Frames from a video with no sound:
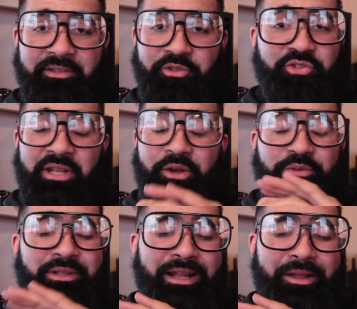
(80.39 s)
yo sé que a
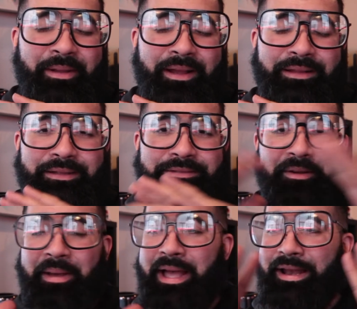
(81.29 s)
ustedes les va a encantar
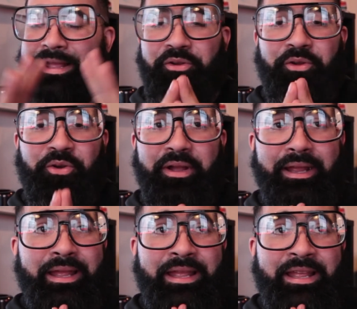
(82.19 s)
esa vaina, yo creo
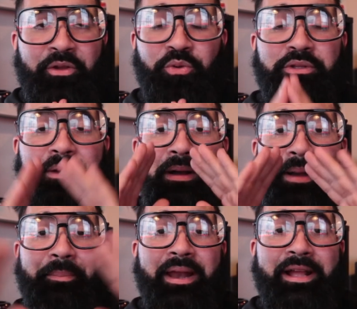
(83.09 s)
que ustedes van
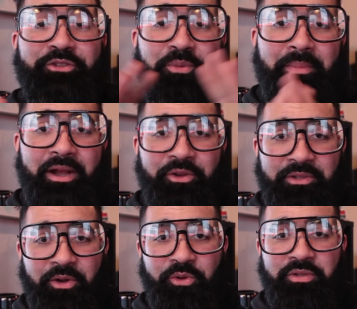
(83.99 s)
a esperar eso más que
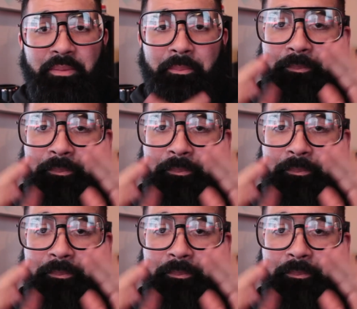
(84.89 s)
otra cosa.